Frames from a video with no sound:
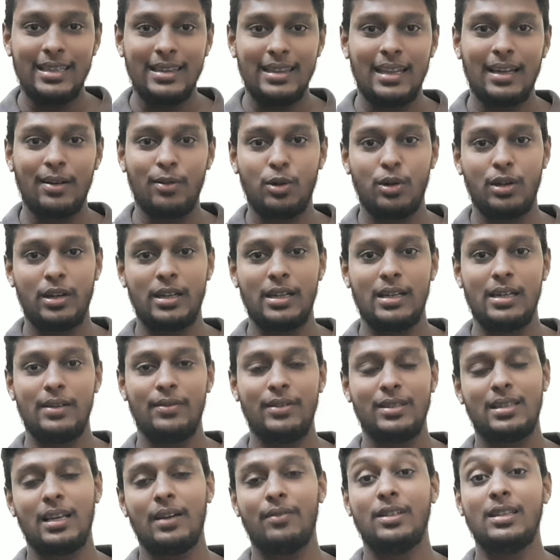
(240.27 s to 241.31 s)
இந்த ஒரு
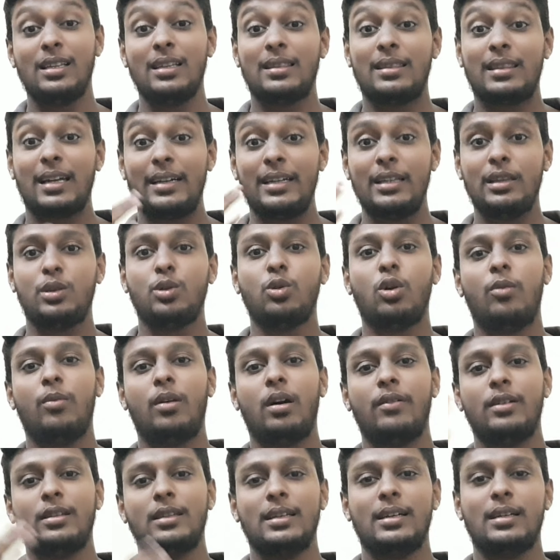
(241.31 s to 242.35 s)
விஷயம் வந்து
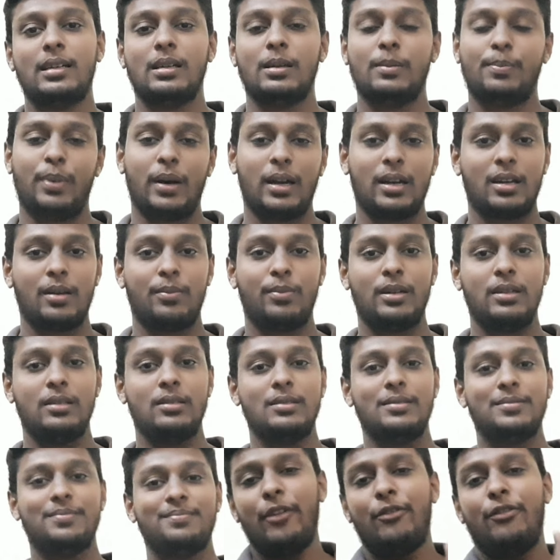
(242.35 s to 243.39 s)
தனித்துவமாக வந்து
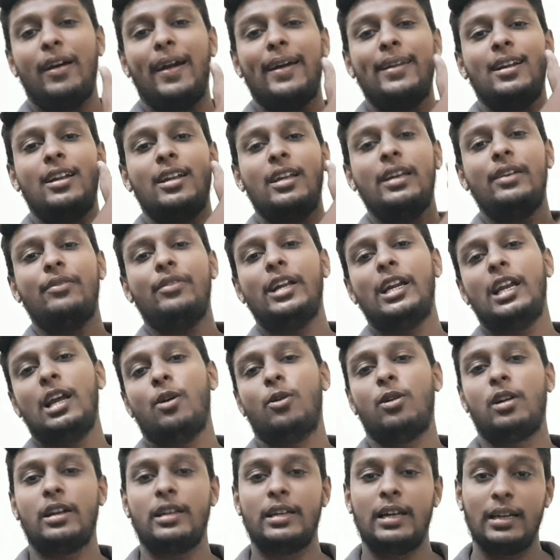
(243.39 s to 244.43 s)
பார்க்கப்படுது ஃபைனலி
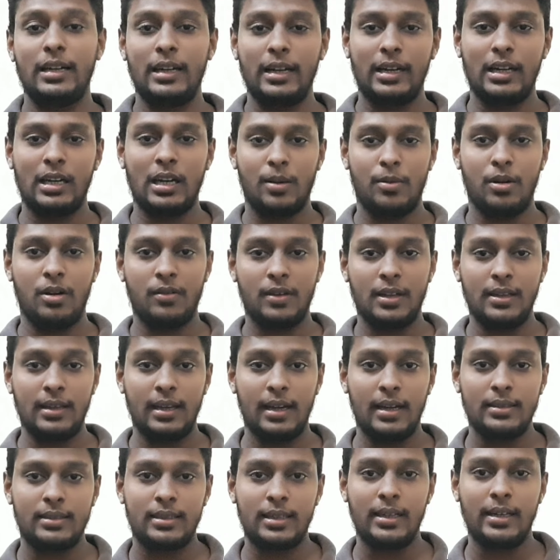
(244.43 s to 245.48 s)
வீடியோவோட எண்டுக்கு நம்ம
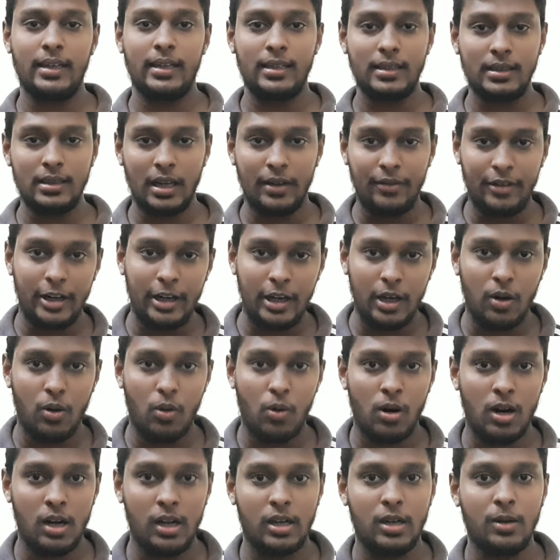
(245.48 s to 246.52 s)
வந்தாச்சு இந்த வீடியோ
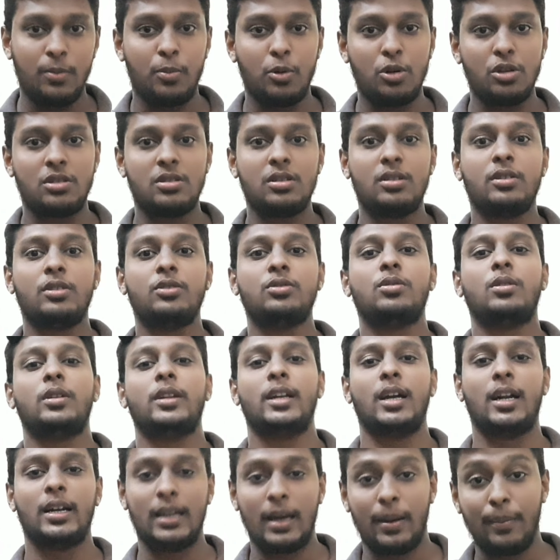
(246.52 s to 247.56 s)
உங்களுக்கு பிடிச்சிருக்குன்னு
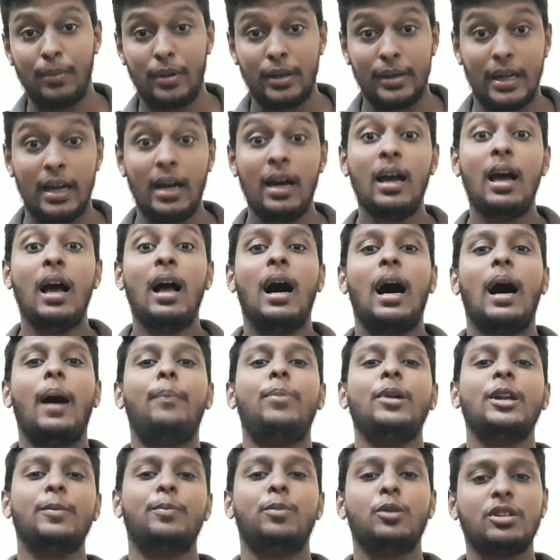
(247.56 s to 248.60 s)
சொல்லி நான் நம்புகிறேன்
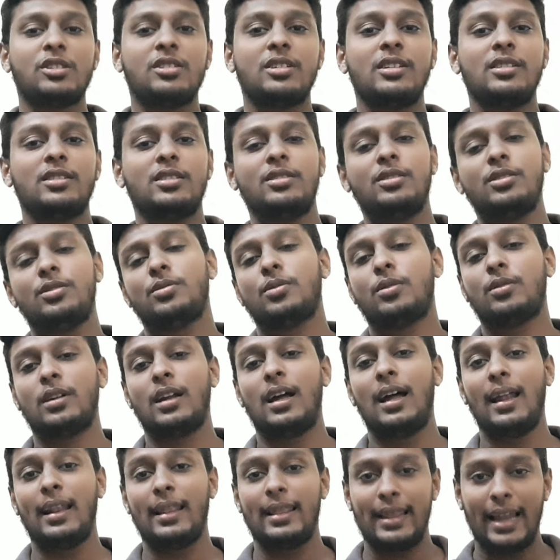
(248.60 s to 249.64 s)
அப்படி பிடிச்சிருந்துச்சுன்னு
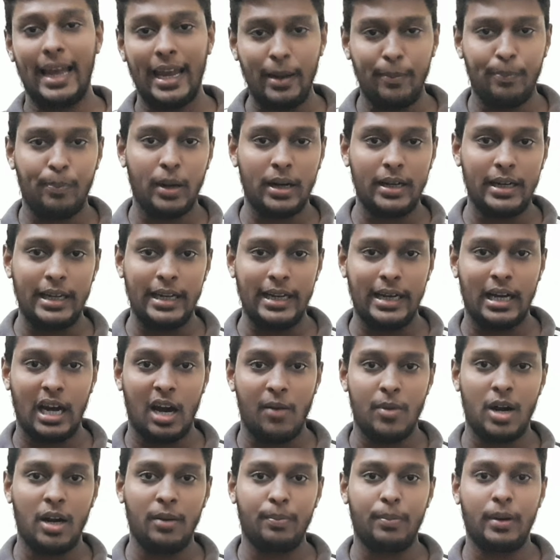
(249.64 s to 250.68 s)
சொன்னால் லைக் பண்ணி
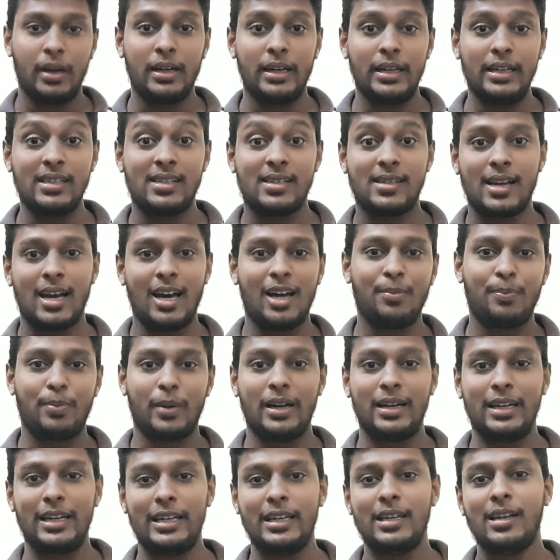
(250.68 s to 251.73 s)
கமெண்ட் பண்ணி ஷேர்
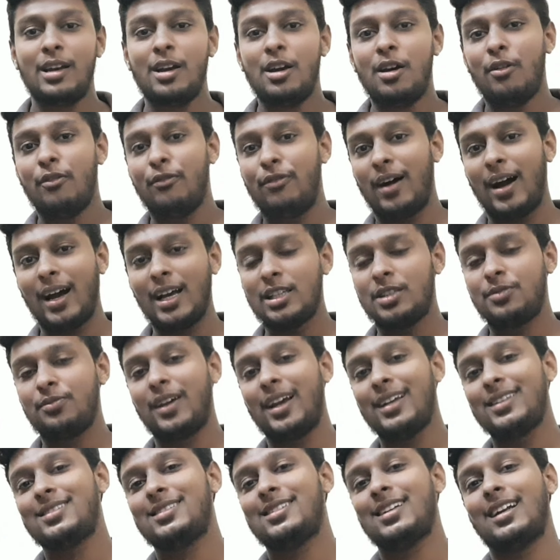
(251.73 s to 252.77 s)
பண்ணி ஃபகஸ்
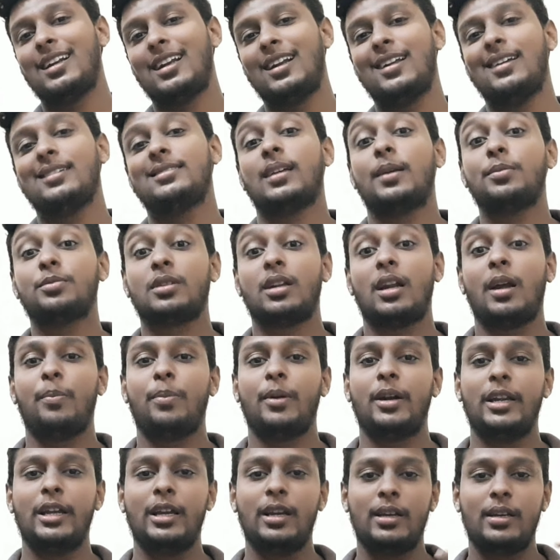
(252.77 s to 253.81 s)
ஃபேக்ஸ் சேனலை சப்ஸ்கிரைப்
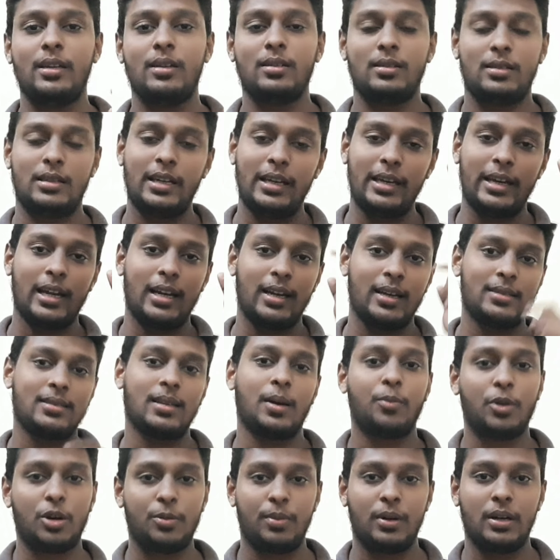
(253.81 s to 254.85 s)
பண்ணி நீங்கள் எனக்கு
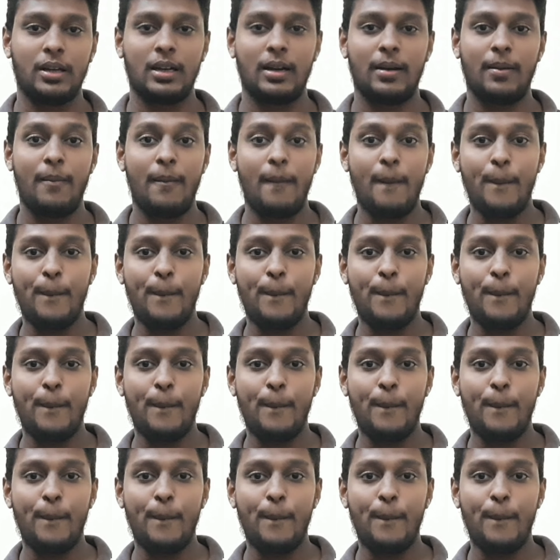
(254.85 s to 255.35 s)
சப்போர்ட் பண்ணுங்கள்